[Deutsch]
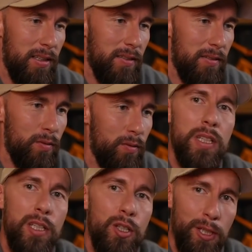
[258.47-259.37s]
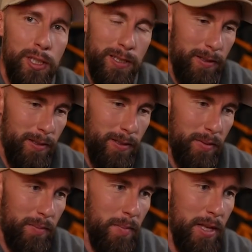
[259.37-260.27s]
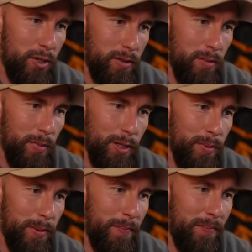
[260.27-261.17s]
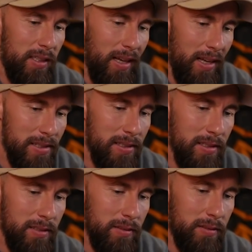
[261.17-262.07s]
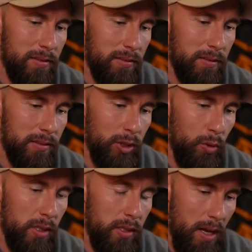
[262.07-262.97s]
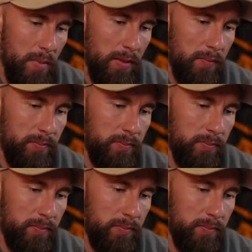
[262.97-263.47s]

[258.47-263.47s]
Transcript: womit ich Schwierigkeiten habe. Menschen zum Beispiel. Krasse junge Dame.